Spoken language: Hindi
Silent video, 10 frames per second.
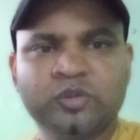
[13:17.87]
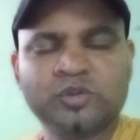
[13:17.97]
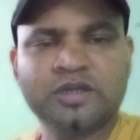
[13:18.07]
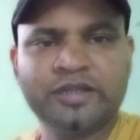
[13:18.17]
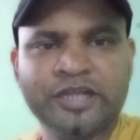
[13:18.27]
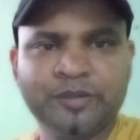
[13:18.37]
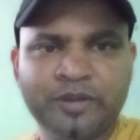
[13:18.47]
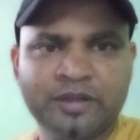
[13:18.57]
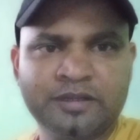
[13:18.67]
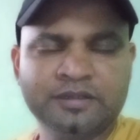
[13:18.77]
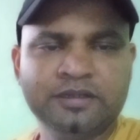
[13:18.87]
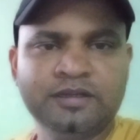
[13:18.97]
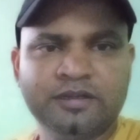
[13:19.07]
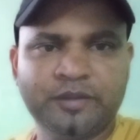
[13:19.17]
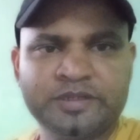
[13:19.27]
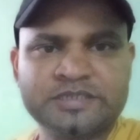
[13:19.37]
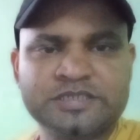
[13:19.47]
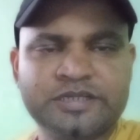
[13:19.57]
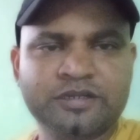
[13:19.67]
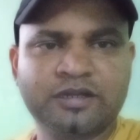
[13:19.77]
तो उसका लिंक मैं अभी नीचे
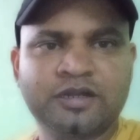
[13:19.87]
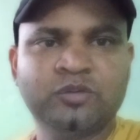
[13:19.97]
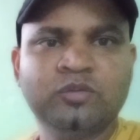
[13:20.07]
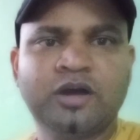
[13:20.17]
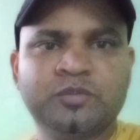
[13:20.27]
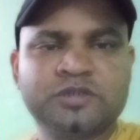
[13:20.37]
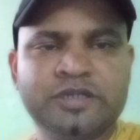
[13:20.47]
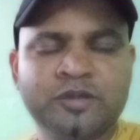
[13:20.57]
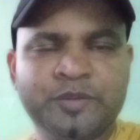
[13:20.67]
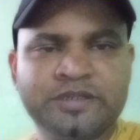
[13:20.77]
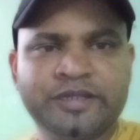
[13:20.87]
शेयर कर रहा हूँ आप उस लिंक पर